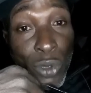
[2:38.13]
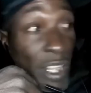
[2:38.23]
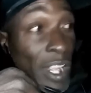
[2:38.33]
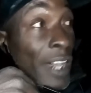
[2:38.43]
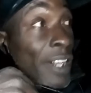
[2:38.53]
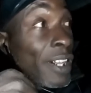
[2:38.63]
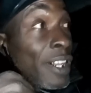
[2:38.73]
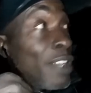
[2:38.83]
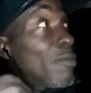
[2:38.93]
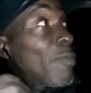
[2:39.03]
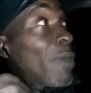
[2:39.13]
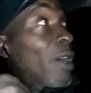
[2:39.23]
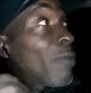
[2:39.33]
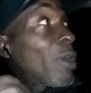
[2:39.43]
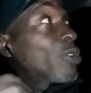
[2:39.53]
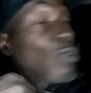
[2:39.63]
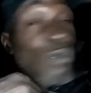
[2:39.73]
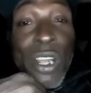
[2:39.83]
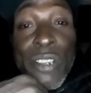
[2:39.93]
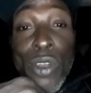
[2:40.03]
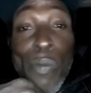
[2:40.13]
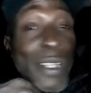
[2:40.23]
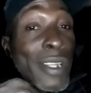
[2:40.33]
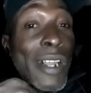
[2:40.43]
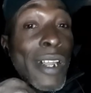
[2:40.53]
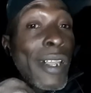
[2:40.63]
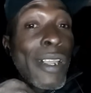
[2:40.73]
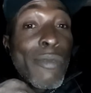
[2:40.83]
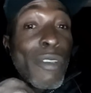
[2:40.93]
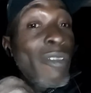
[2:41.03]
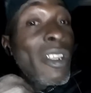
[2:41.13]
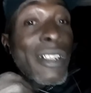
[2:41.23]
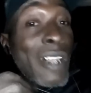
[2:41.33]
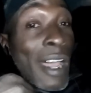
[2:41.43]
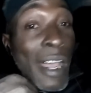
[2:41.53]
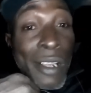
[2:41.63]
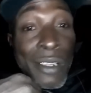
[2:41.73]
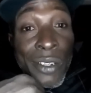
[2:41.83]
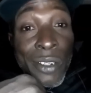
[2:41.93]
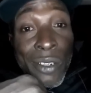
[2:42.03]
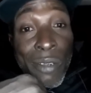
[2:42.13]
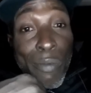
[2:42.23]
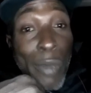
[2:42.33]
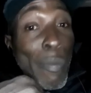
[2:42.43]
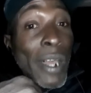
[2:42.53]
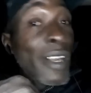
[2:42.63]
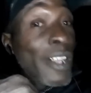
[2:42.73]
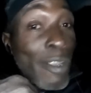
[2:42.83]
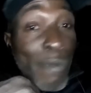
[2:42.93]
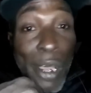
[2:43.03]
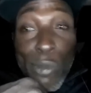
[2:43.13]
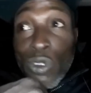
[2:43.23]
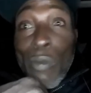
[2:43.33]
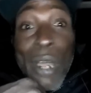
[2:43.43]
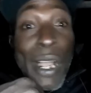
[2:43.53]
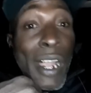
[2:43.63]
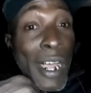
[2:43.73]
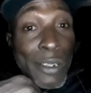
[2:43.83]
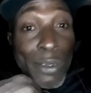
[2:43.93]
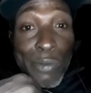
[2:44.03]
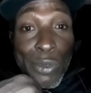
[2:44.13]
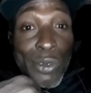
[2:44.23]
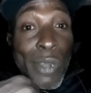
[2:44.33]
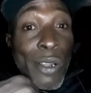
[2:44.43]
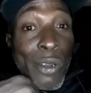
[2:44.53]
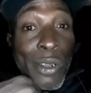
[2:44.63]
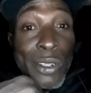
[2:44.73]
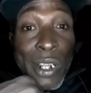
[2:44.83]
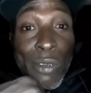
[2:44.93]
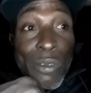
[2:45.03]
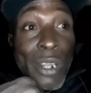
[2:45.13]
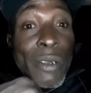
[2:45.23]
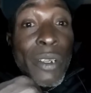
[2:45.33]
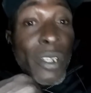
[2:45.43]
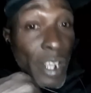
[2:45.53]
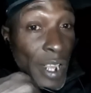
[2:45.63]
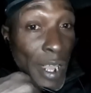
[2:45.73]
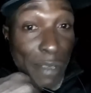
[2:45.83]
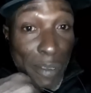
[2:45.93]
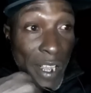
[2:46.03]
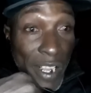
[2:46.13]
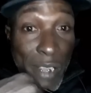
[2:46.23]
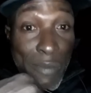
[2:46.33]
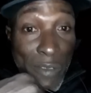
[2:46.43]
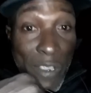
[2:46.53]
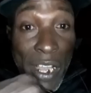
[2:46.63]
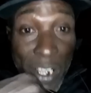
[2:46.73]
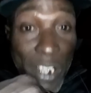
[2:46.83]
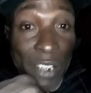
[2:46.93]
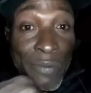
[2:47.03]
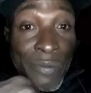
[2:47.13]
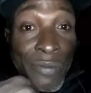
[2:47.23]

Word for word: Porque de aquí irme para otro lugar de Europa tenía que vivir allá. Va para arriba, hay muchos más gatos, mucho más cosas. Ella vive aquí, vivía aquí.